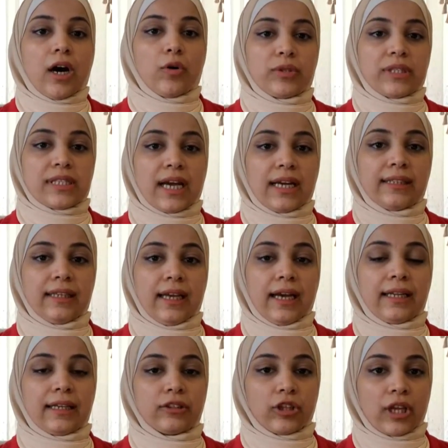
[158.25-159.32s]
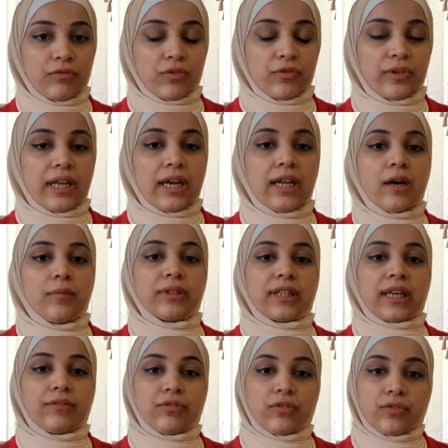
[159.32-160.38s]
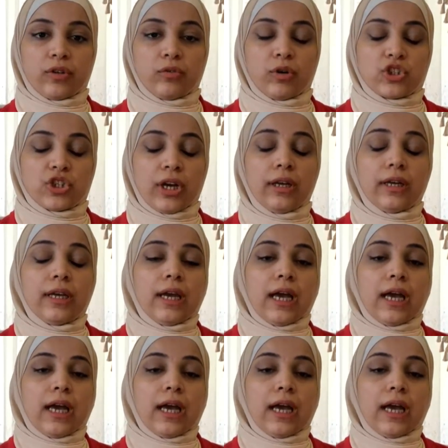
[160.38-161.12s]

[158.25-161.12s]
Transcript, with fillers: او تساعدي حالك انه تخففي الالم تخففي الوجع